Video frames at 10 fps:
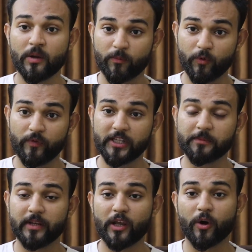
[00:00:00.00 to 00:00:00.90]

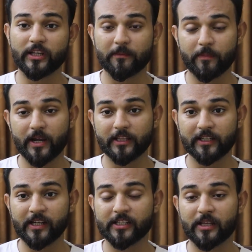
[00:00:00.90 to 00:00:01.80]
मूवीज़ मिलें और ये
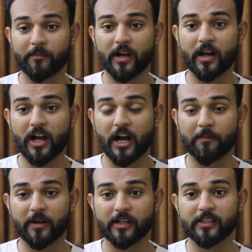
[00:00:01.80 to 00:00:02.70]
बेहतरीन किस्म का
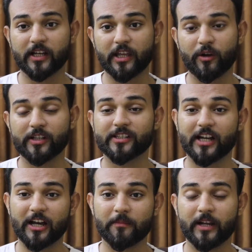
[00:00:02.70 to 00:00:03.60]
काम कर सकें और
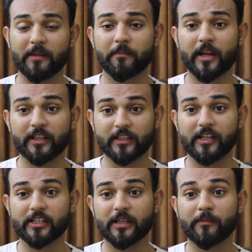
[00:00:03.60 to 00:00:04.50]
स्टार बने
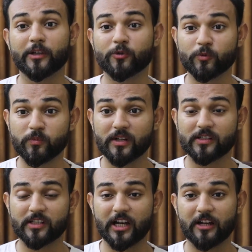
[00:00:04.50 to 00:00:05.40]
बेहतरीन किस्म के सुपर
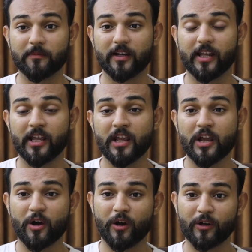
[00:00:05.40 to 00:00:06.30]
स्टार बने
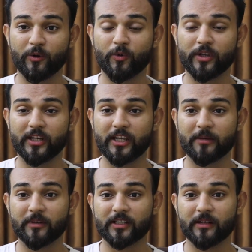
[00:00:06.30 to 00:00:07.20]
और लोग
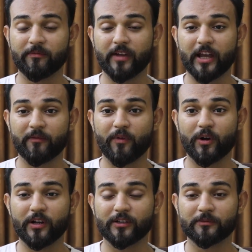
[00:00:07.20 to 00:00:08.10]
इनके मतलब फ़ैन
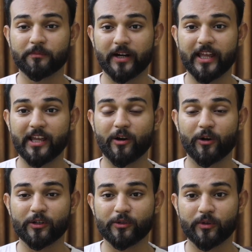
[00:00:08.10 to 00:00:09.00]
फॉलोइंग बढ़े
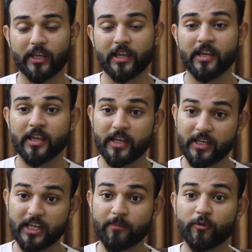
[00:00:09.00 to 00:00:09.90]
और जो कि
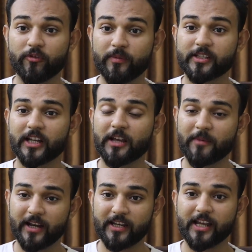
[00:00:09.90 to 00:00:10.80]
इनकी ये मूवी भी चले
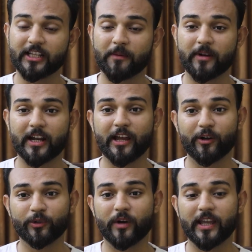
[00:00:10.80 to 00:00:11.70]
हमारी नेक तमन्ना है
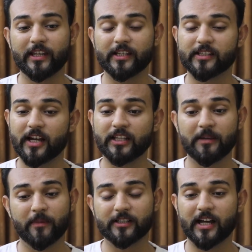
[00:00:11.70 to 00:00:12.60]
और दुआ इनके साथ
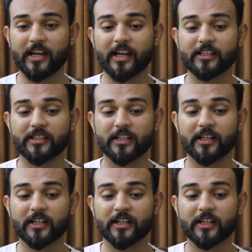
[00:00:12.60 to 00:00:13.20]
हैं मज़ा आया इस